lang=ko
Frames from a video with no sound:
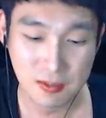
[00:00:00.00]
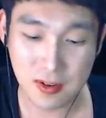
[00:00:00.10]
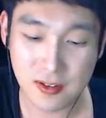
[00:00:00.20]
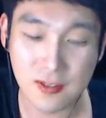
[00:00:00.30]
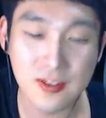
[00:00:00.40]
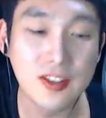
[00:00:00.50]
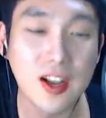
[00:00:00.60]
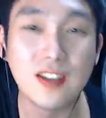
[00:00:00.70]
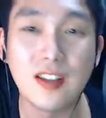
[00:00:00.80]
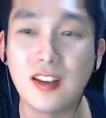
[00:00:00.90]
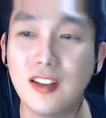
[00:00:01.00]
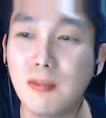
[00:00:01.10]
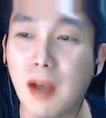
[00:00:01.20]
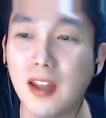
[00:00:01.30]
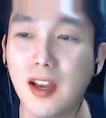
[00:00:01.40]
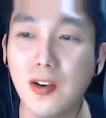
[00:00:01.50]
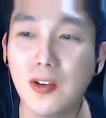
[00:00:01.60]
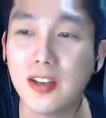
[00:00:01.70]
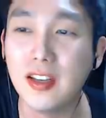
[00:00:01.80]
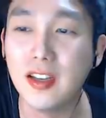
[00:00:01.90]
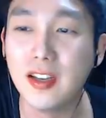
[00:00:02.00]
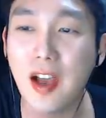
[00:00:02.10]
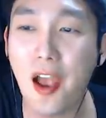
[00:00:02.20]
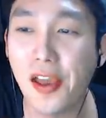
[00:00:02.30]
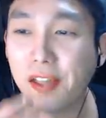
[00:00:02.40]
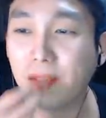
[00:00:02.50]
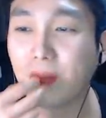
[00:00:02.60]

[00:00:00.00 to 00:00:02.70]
별 정신 나간 새끼들이 많아요 여기. 예.